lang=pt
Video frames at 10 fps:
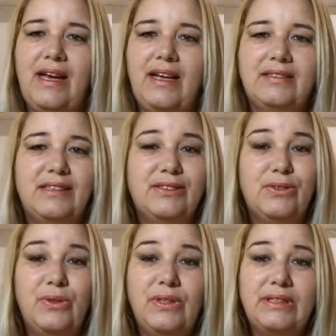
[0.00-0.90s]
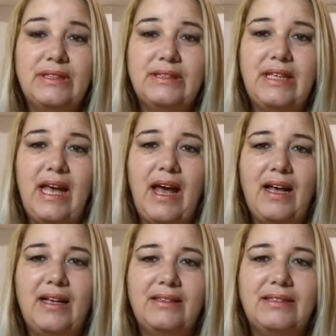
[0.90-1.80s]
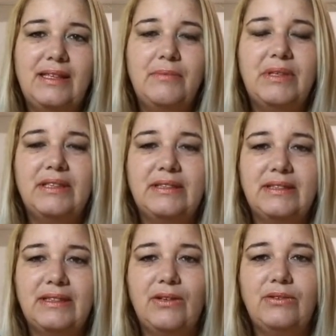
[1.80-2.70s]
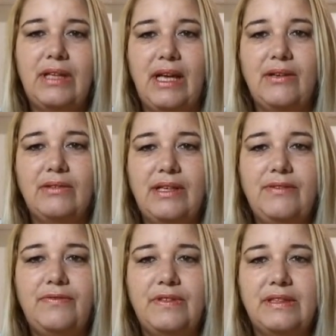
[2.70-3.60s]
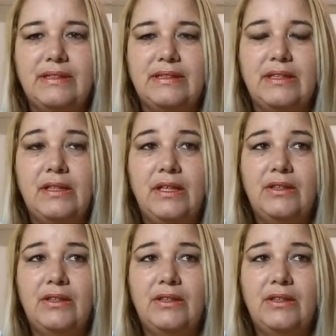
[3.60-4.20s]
essas coisas que é as lembranças que eu tenho na infância.